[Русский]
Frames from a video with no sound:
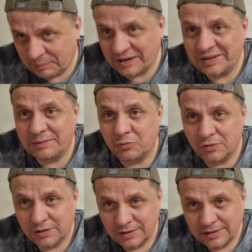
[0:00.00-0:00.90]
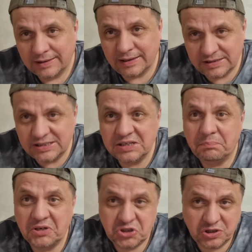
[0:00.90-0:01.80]
И поэтому хотите,
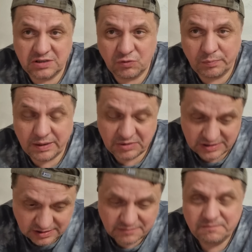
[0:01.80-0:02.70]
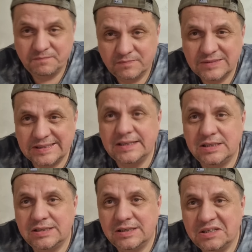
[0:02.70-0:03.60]
почтить его память
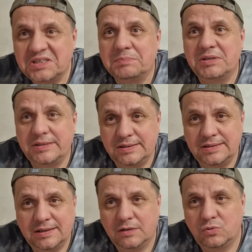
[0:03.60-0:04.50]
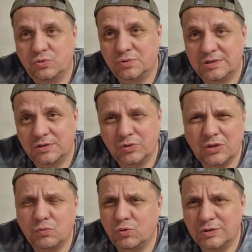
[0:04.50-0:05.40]
зайдите и заплатите хорошую цену.
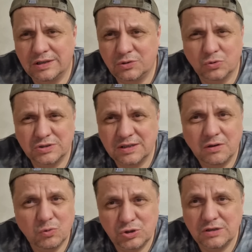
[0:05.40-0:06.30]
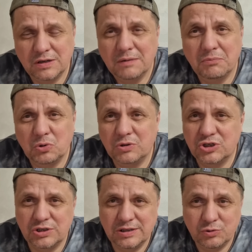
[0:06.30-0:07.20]
Я думаю, найдется очень много
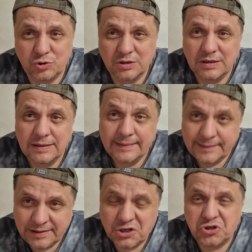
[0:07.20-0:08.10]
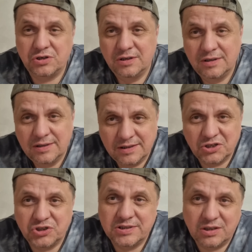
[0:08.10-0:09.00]
желающих. Даже,
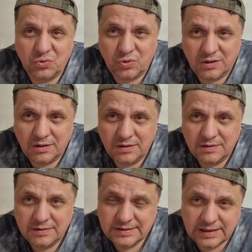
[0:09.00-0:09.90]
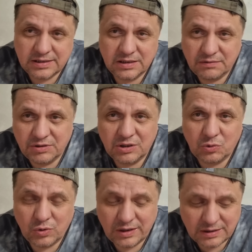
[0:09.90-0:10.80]
даже задорого сходить в этот
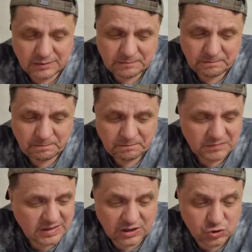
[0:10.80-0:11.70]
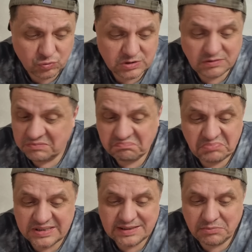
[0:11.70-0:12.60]
туалет. Кощунство,
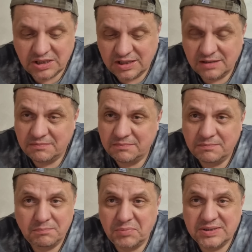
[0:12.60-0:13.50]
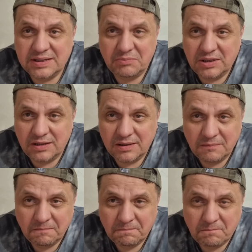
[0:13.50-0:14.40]
без сомнения, без сомнения.
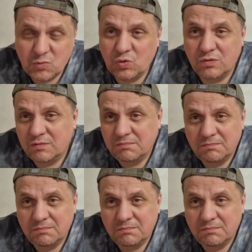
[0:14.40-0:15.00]
Но